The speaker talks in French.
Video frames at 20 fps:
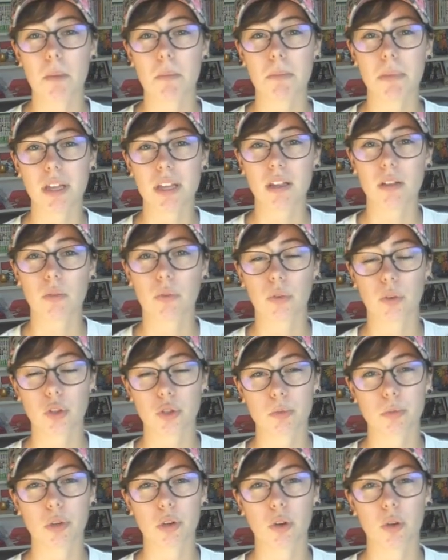Mais
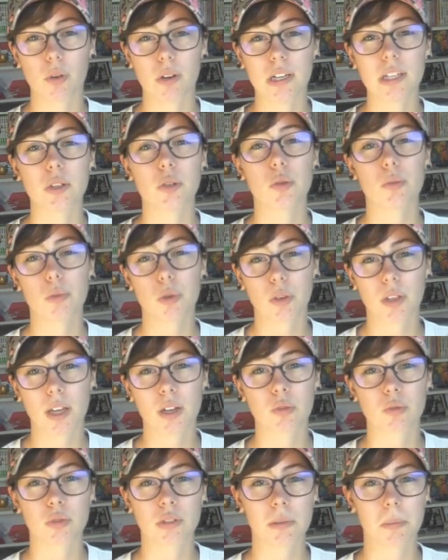franchement, les deux
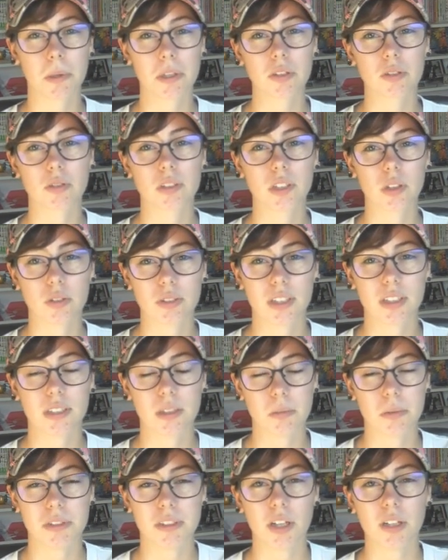mangas que je vous ai présentés dans
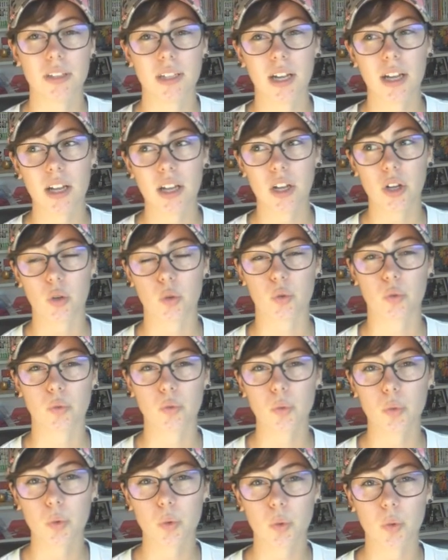cet épisode, je
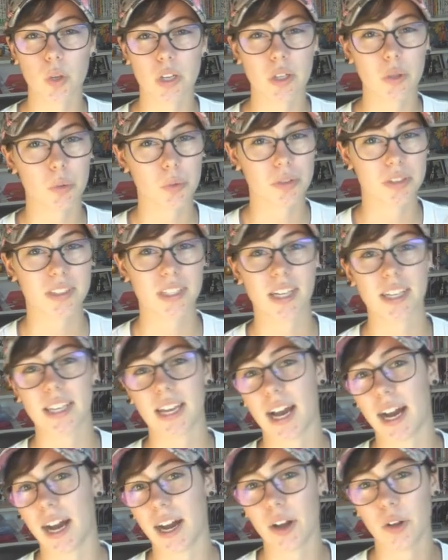vous les
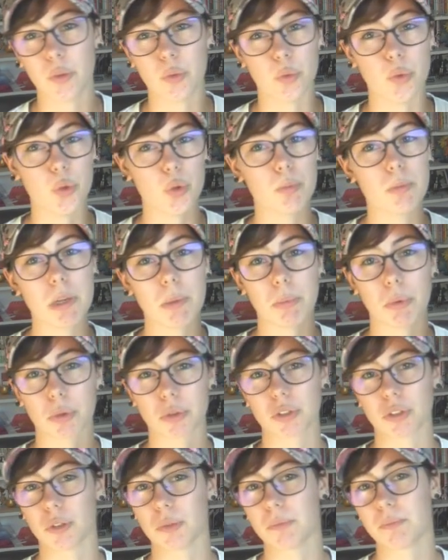conseille à
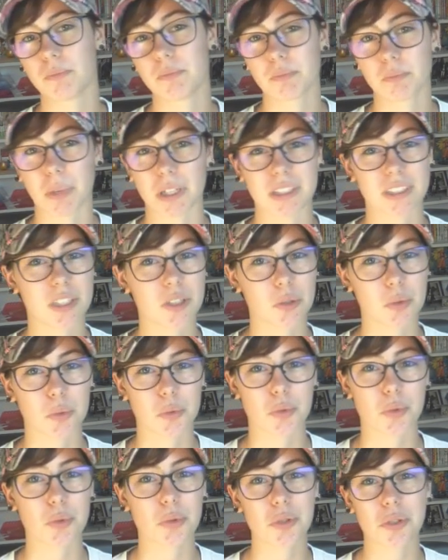2000%, parce qu'ils
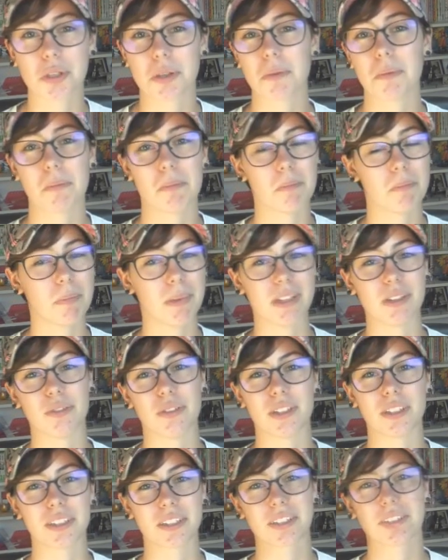sont juste
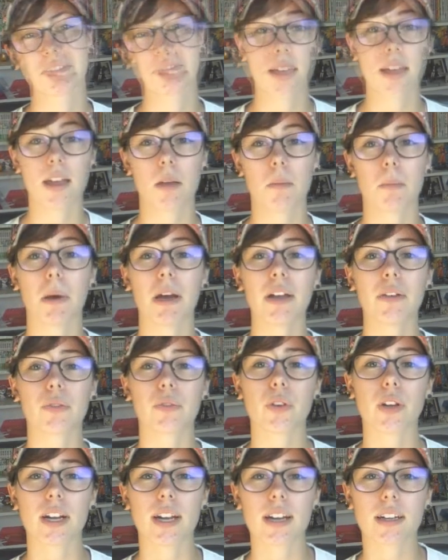magnifiques. Bref,
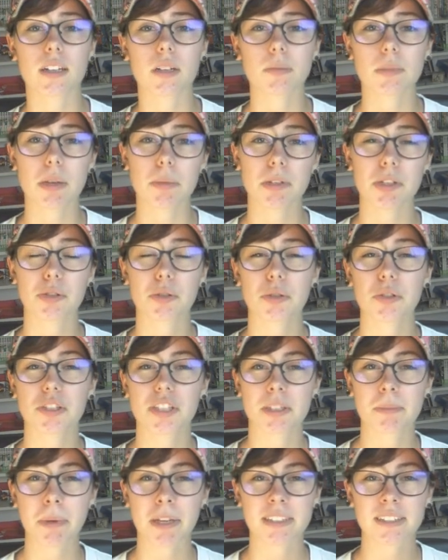voilà, comme d'habitude,
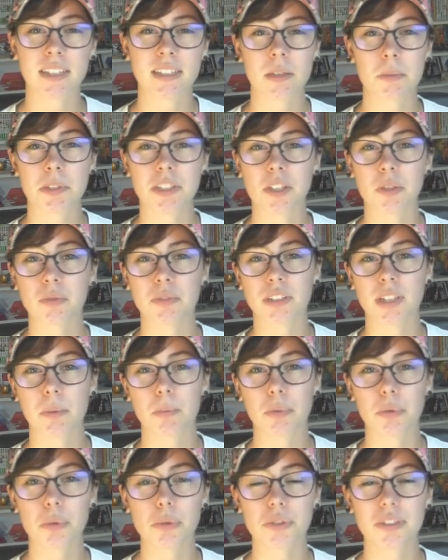j'espère que cet épisode vous a
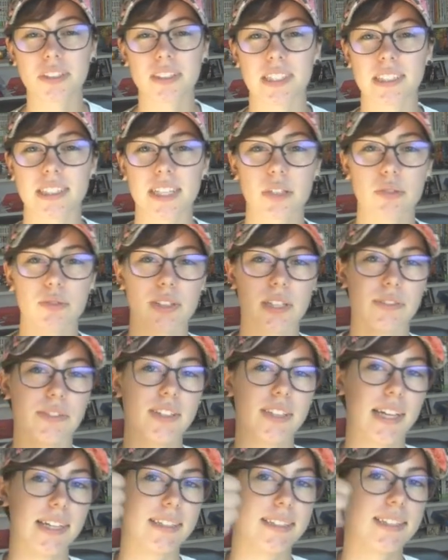plu. Si c'est le cas, je vous
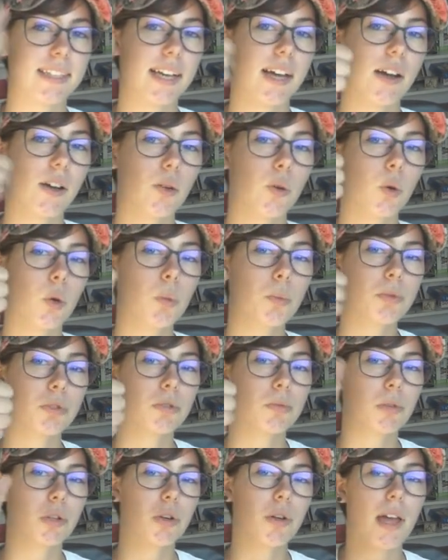invite à laisser un gros
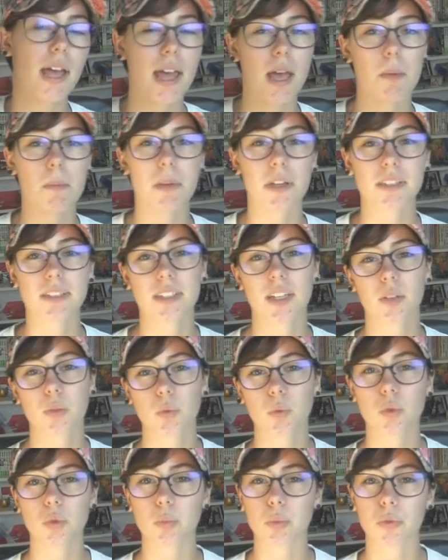pouce bleu. Merci à
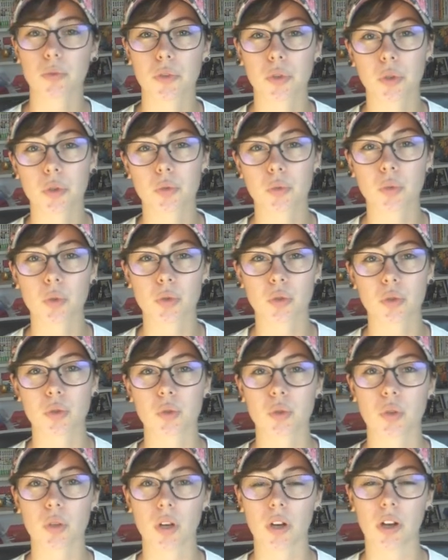tous pour vos retours
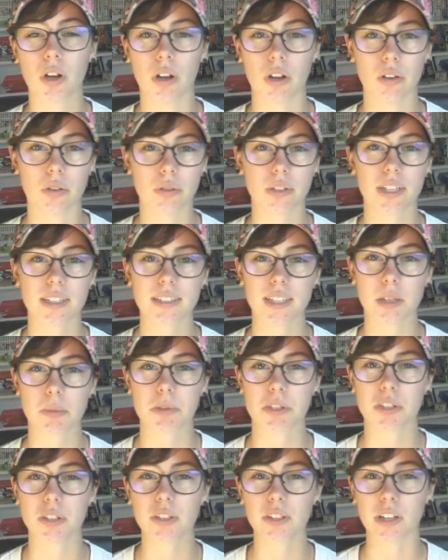sur euh, le dernier
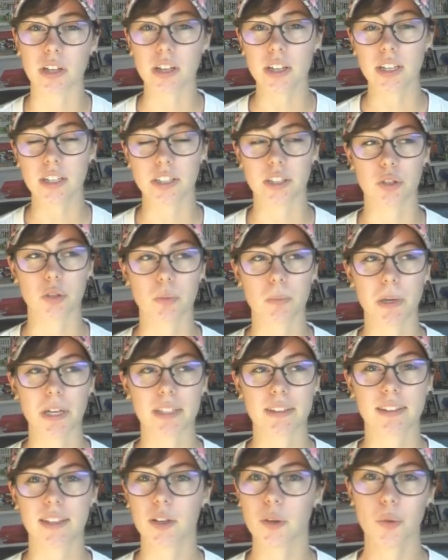épisode. Ils n'ont pas
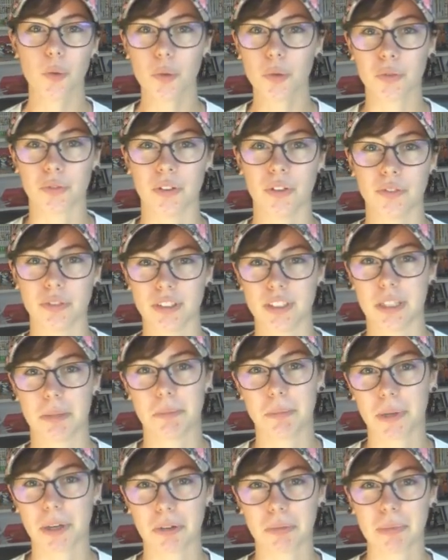été ouf, hein, vous
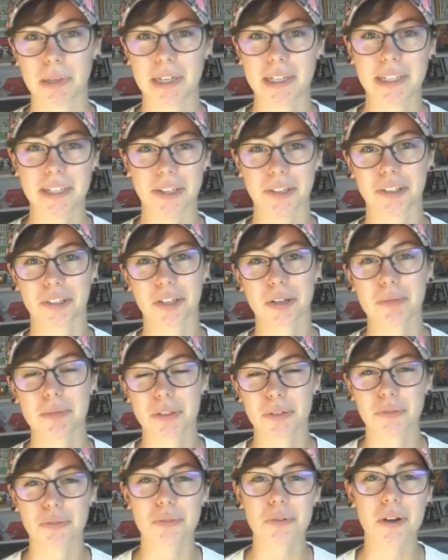n'êtes pas emballés euh, comme
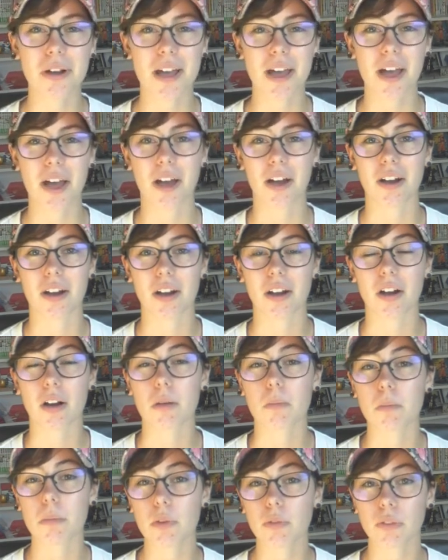des fous.
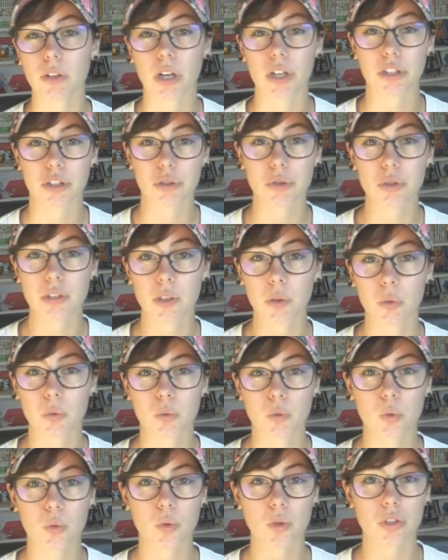Euh, mais voilà, j'ai eu des
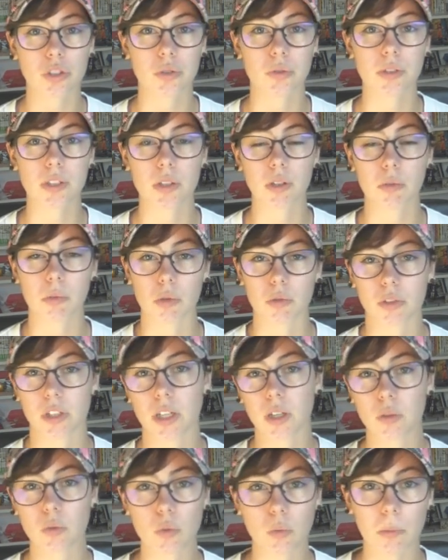retours, j'ai eu des
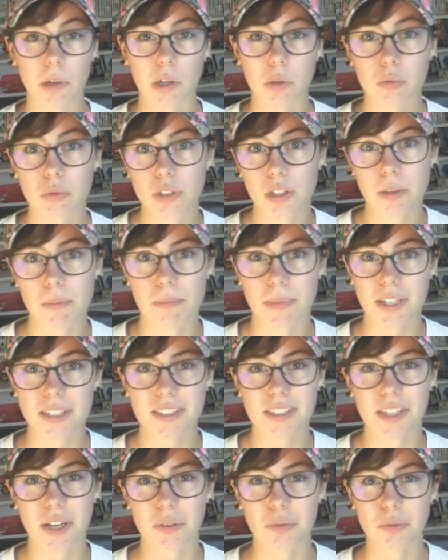commentaires, donc bah écoutez,
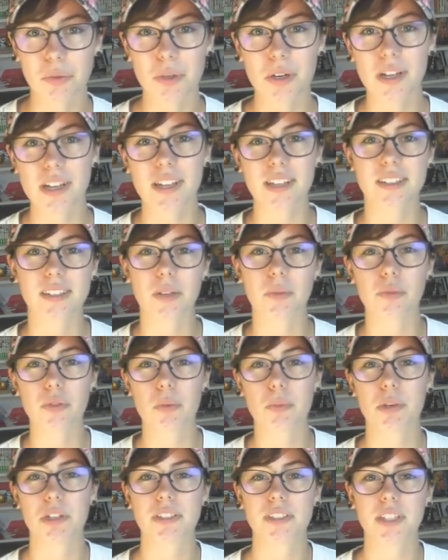merci à vous. Ça me
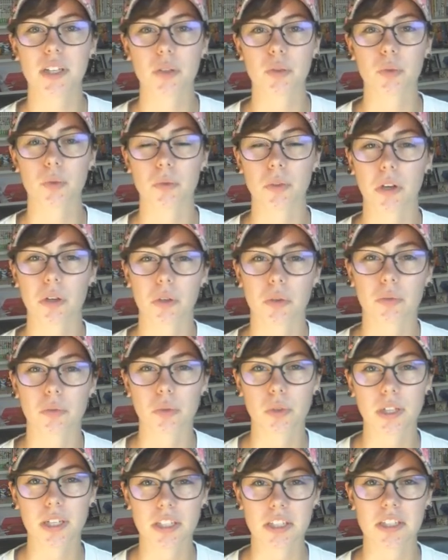fait plaisir de voir que
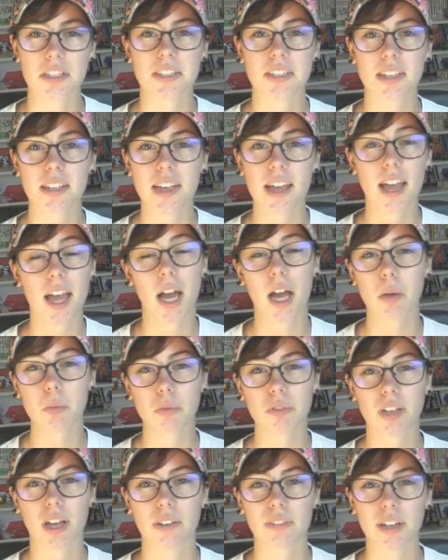vous réagissez à
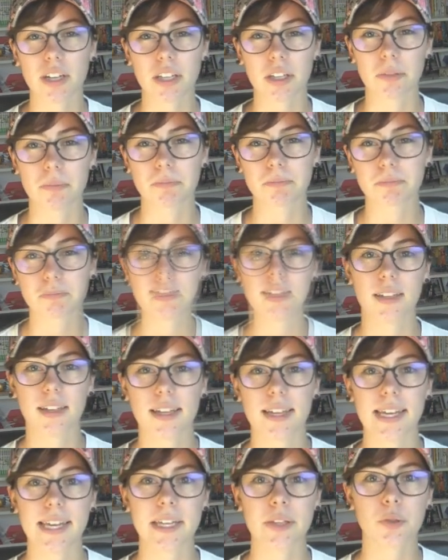mon travail.
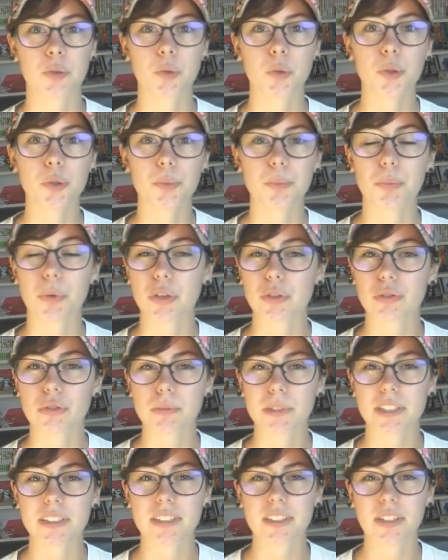Et du coup, moi je vous
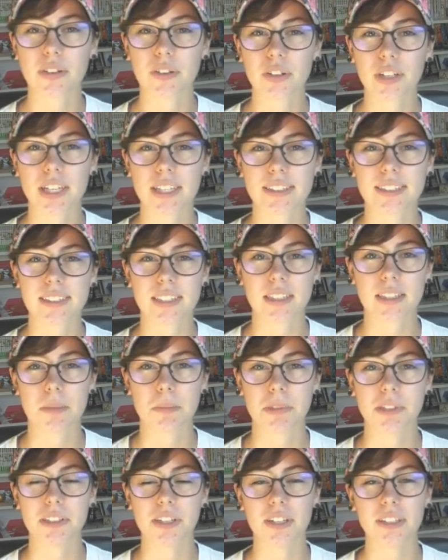remercie d'avoir regardé cet
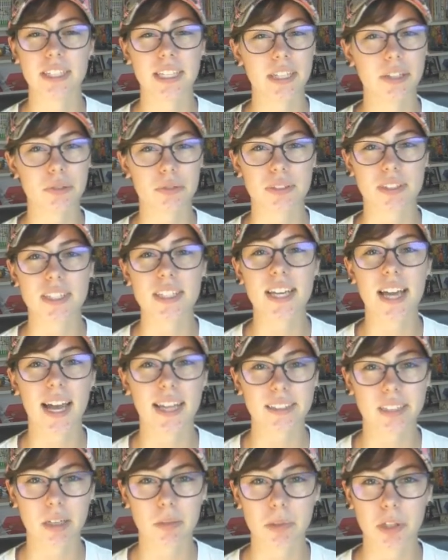épisode et on se dit
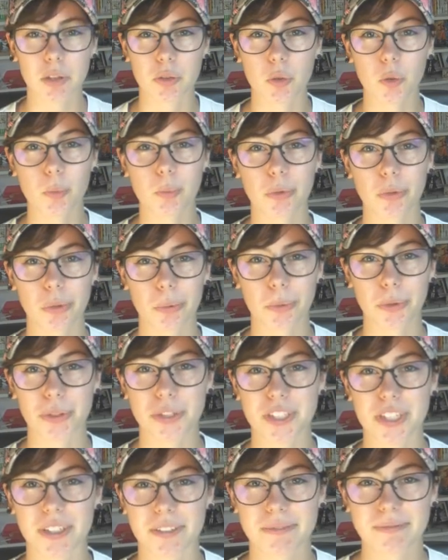à très bientôt pour le
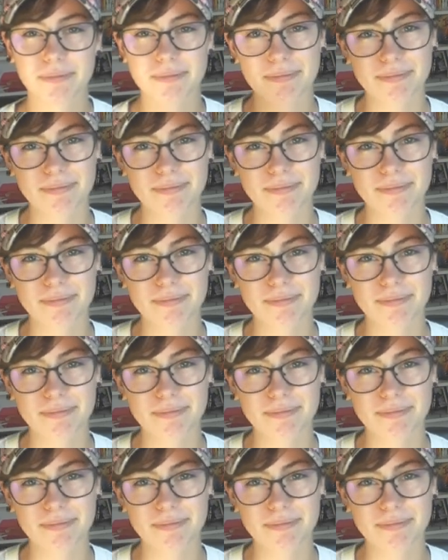prochain.